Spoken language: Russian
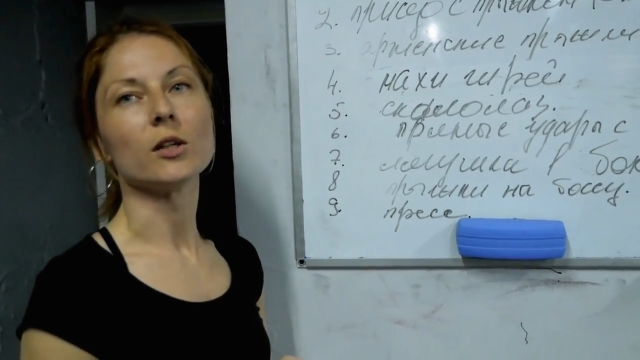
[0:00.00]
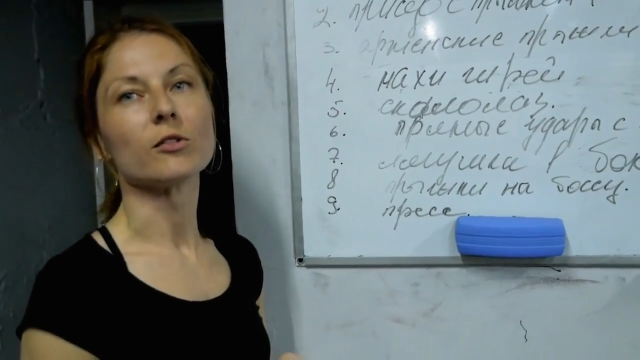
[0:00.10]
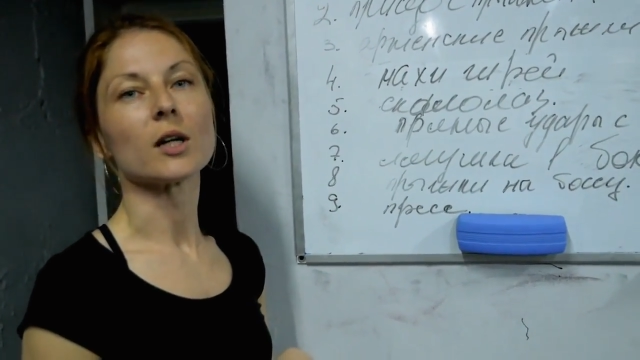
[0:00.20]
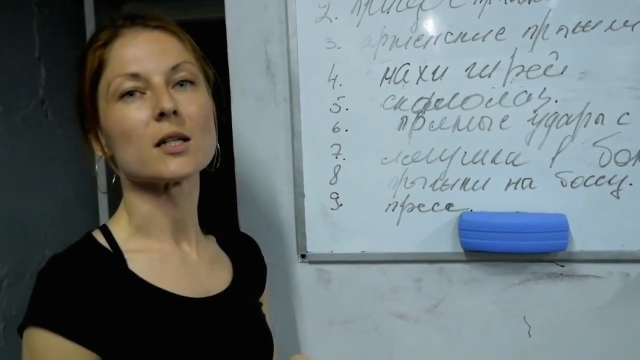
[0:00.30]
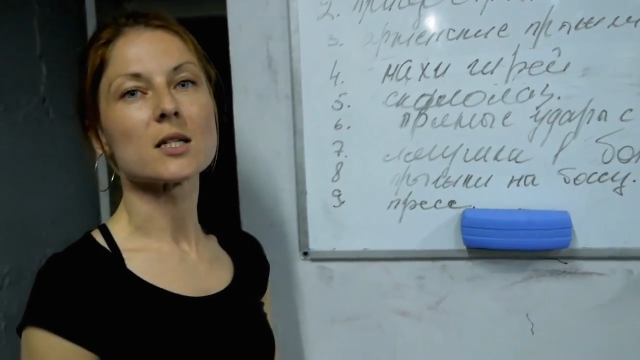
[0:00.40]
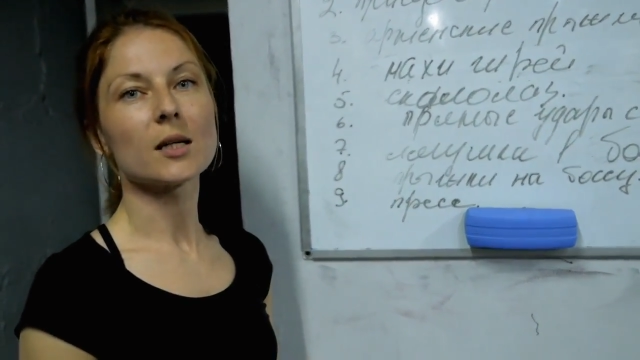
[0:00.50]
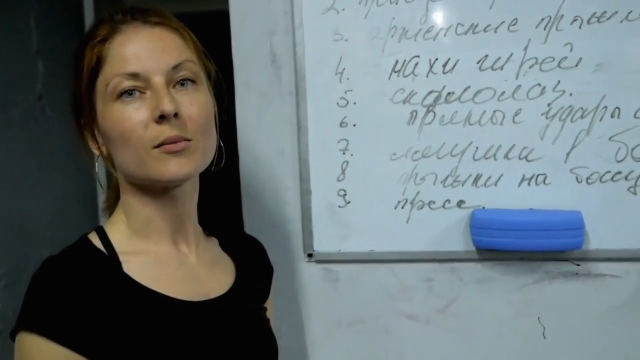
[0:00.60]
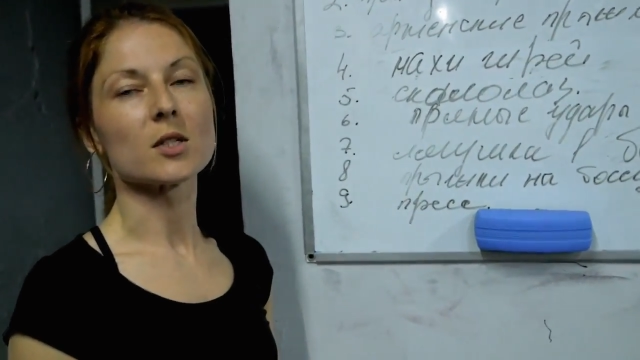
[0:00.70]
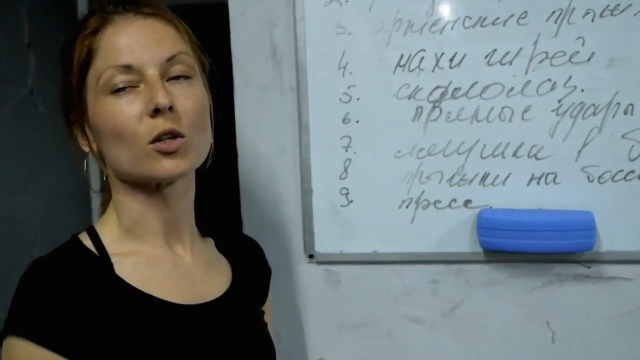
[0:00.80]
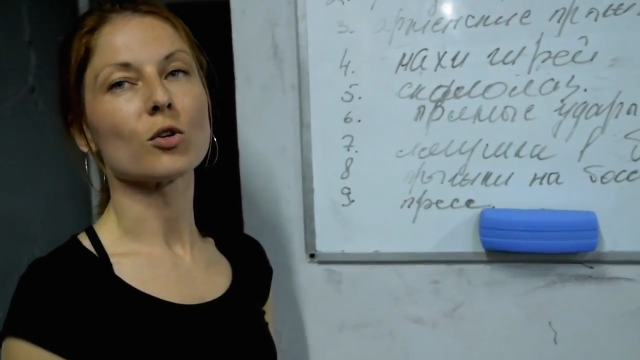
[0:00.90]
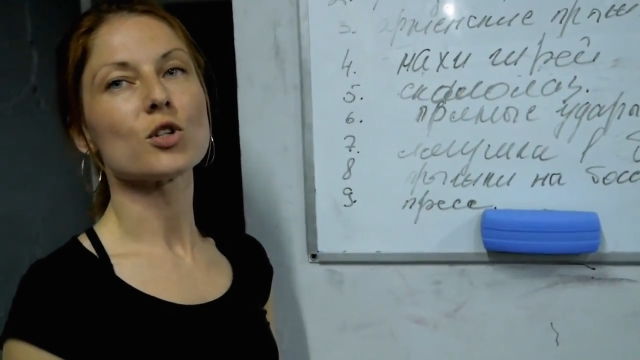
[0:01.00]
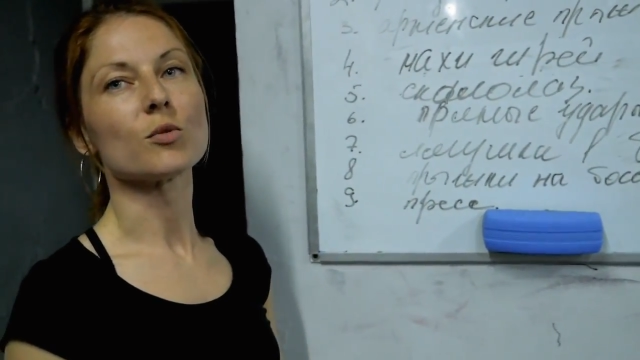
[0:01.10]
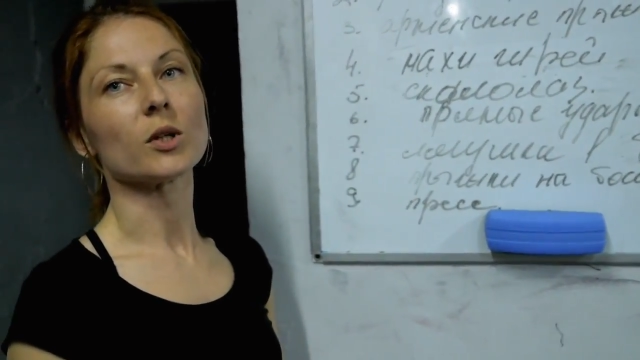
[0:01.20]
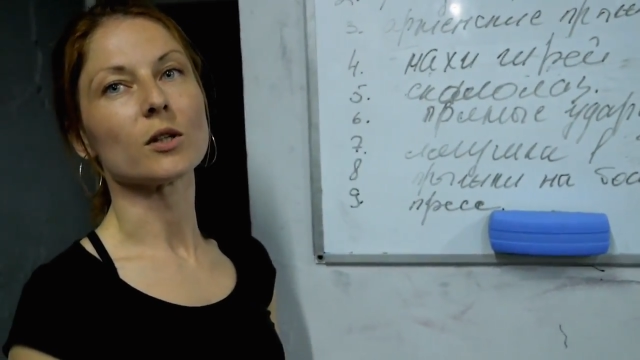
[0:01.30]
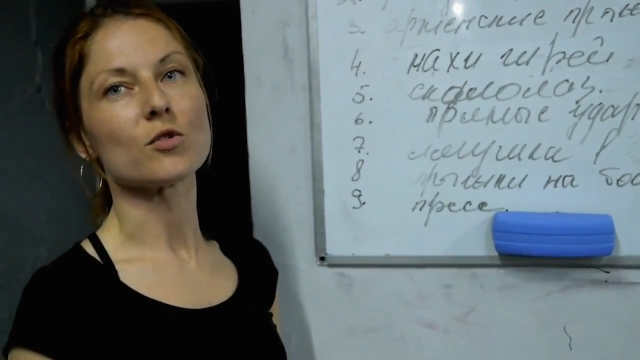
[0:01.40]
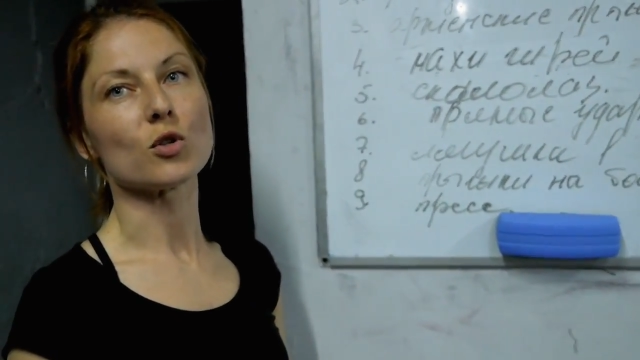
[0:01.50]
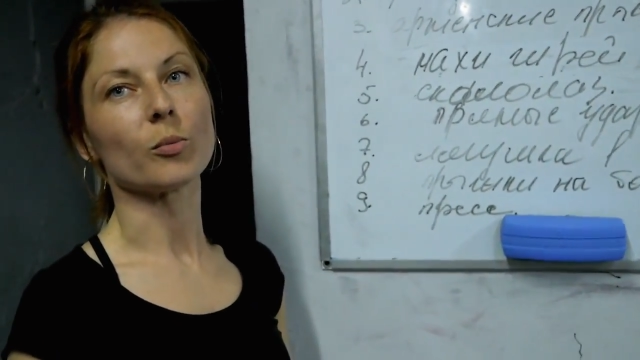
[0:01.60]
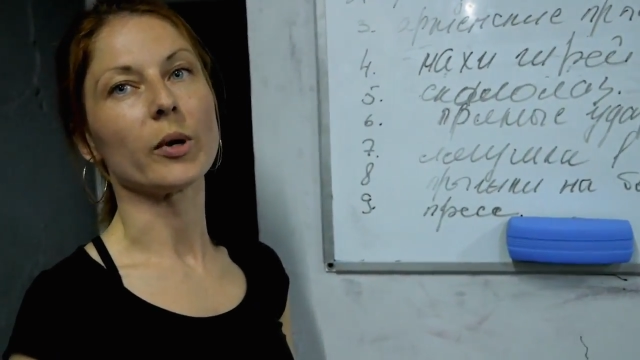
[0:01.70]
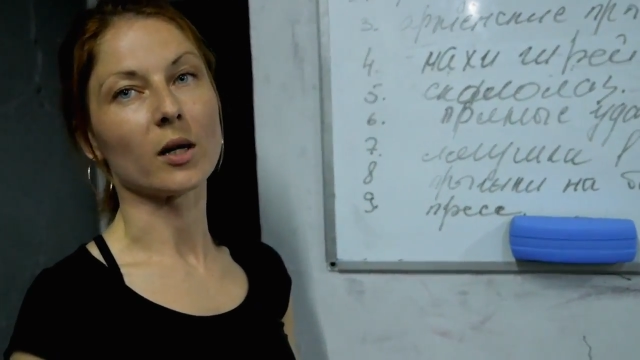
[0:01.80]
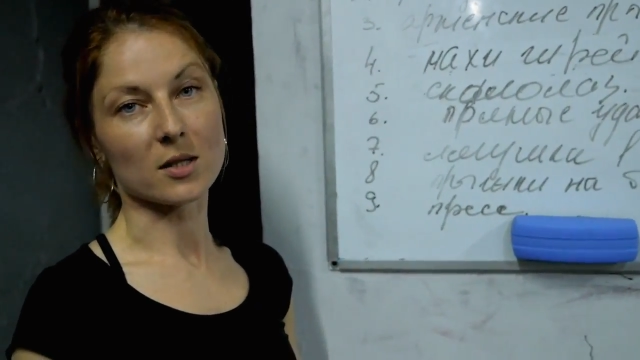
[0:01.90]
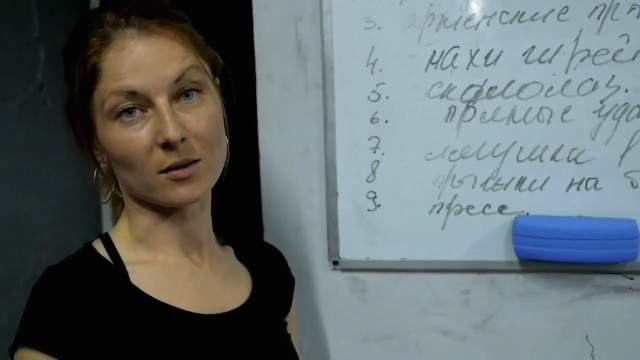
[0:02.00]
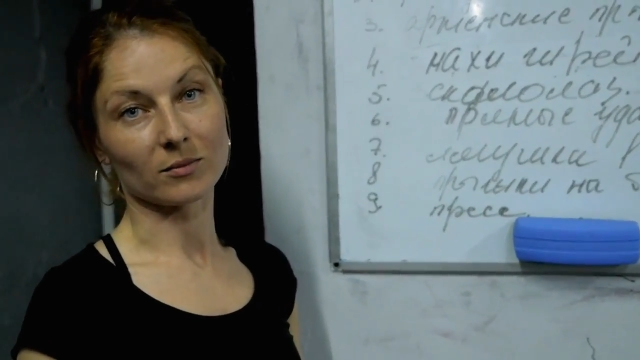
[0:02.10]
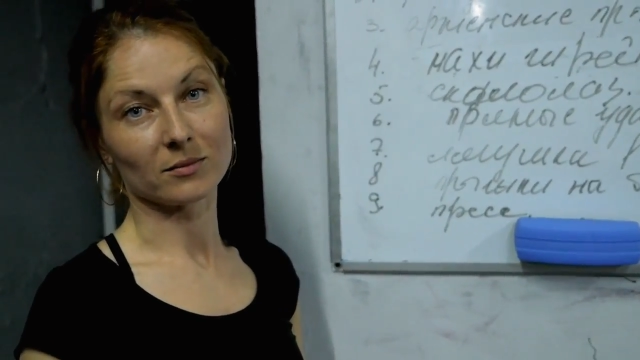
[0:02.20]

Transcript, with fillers: И в конце мы закончим это все прессом.